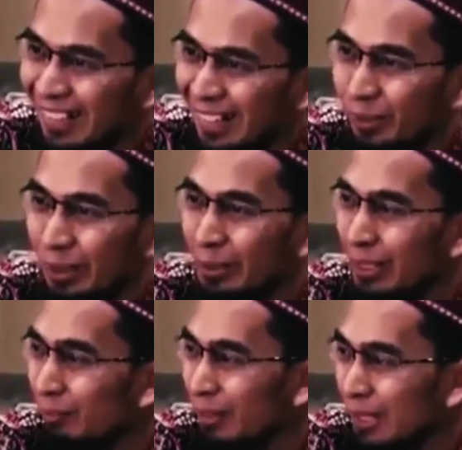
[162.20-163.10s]
Ya, itu kalau
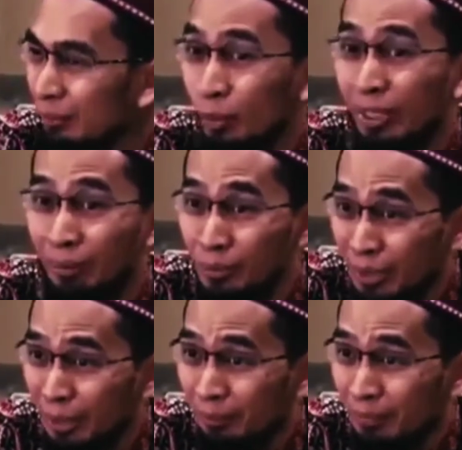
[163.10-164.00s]
dalam dalam logika
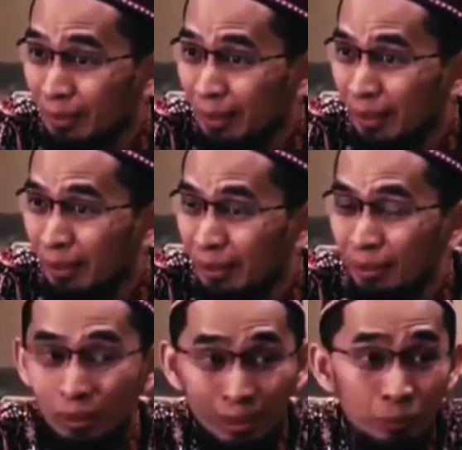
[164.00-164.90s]
manusia, ya
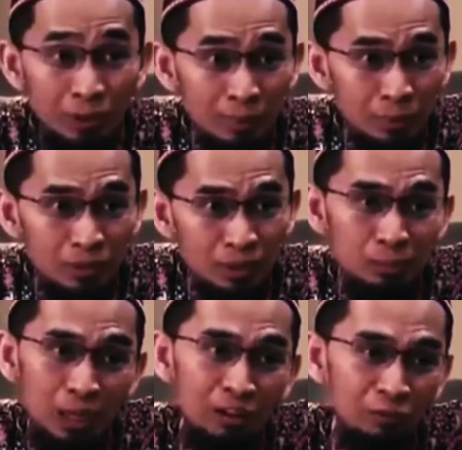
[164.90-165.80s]
dalam bagi manusia
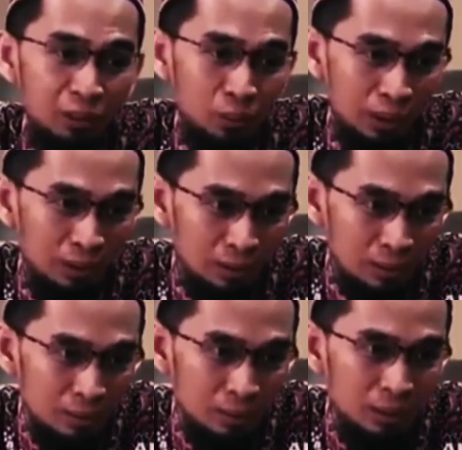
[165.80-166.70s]
jadi menghafal Quran
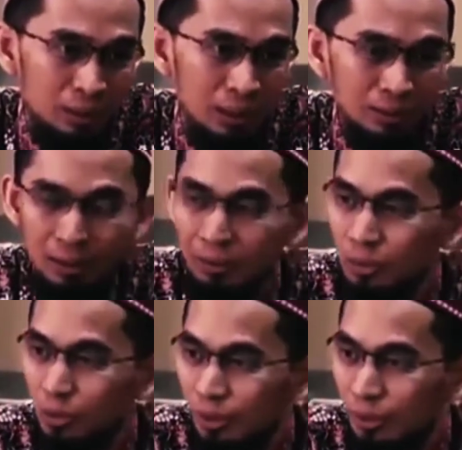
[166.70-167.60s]
itu diantara
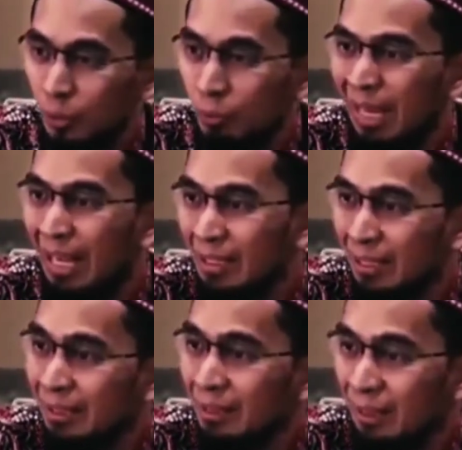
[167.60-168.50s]
tujuannya untuk
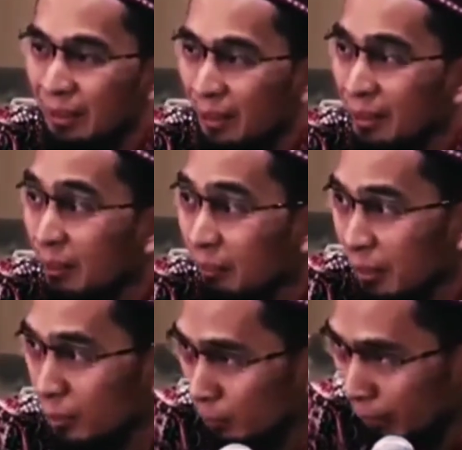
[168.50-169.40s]
menghadirkan nilai-nilai dalam
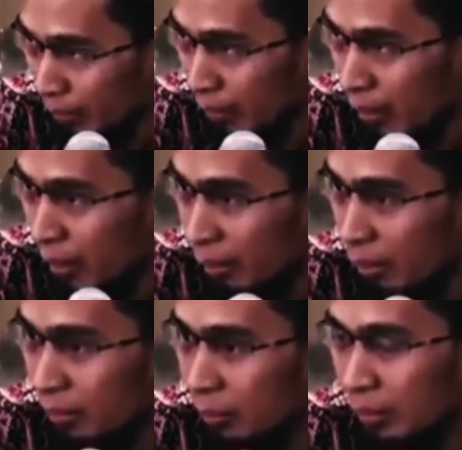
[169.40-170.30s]
kehidupan
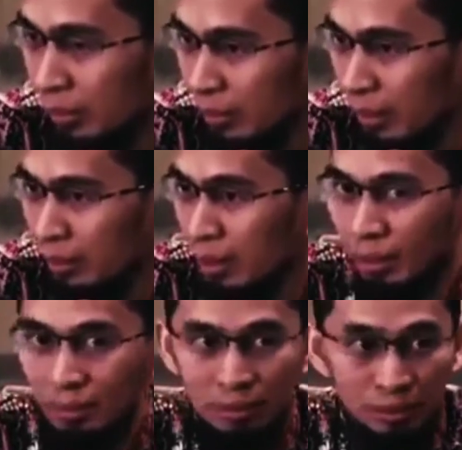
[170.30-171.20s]
kalau Allah berkehendak kita
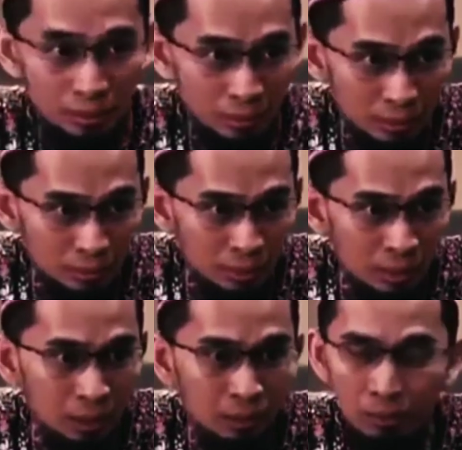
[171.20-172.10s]
akan dijadikan
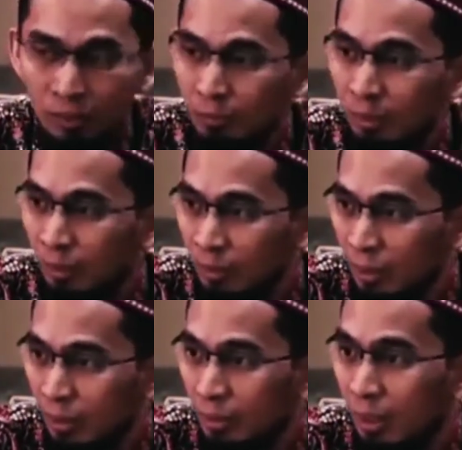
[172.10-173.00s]
kalau Allah tidak
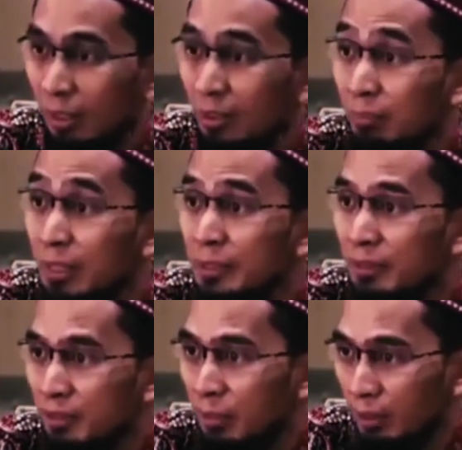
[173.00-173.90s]
berkehendak kita akan
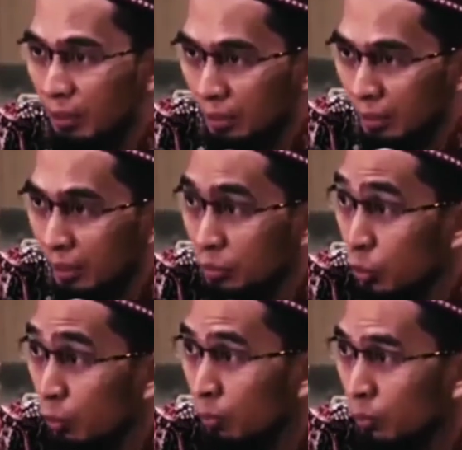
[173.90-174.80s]
diberikan sebagiannya yang
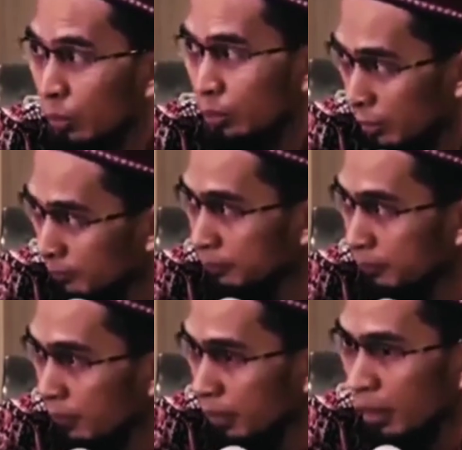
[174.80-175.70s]
cukup untuk kita
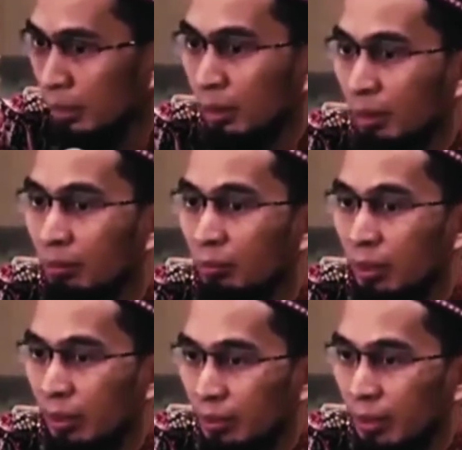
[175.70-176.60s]
dan kalau Allah
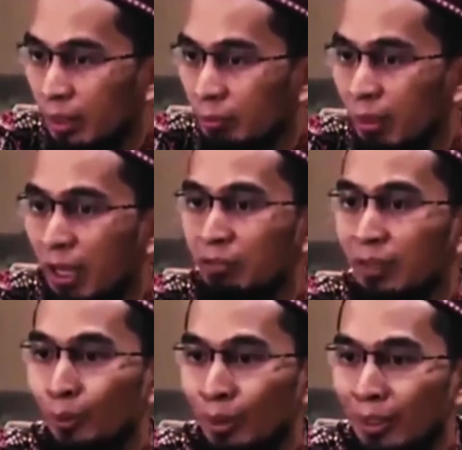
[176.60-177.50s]
berkehendak
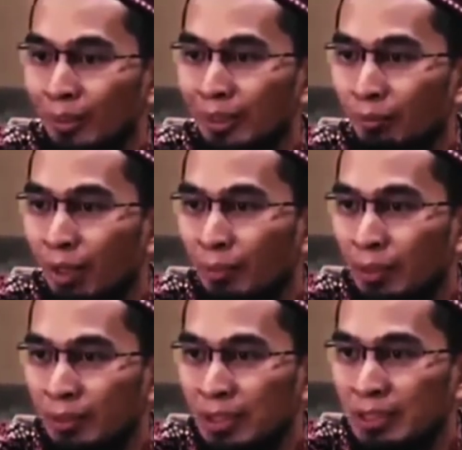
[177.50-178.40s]
penghafal Quran akan terbagi
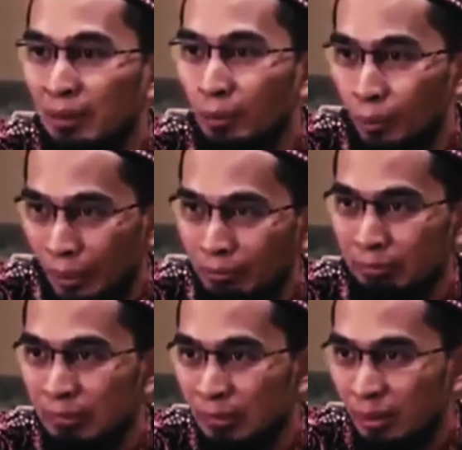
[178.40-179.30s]
pada tiga golongan
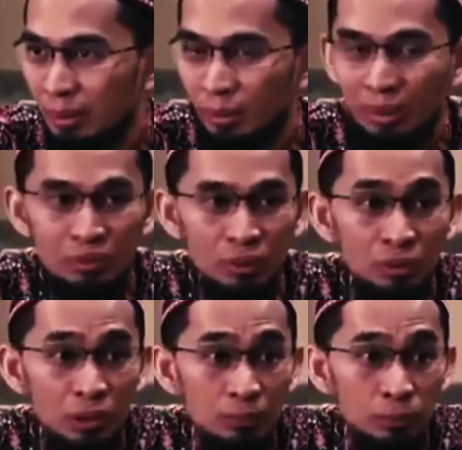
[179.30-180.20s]
di Quran
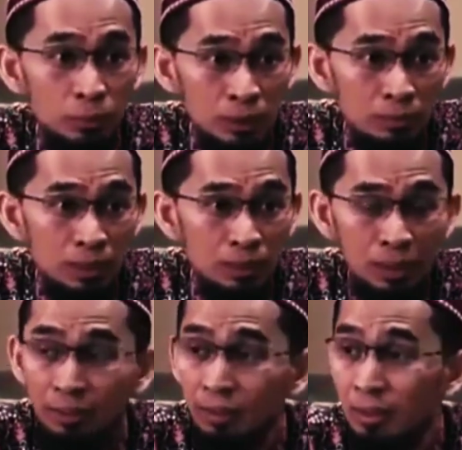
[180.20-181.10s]
surah 35
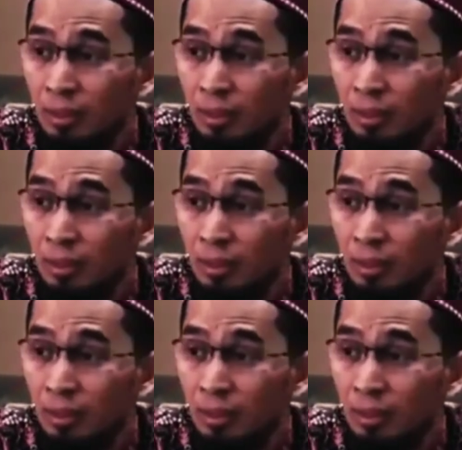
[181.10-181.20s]
ayat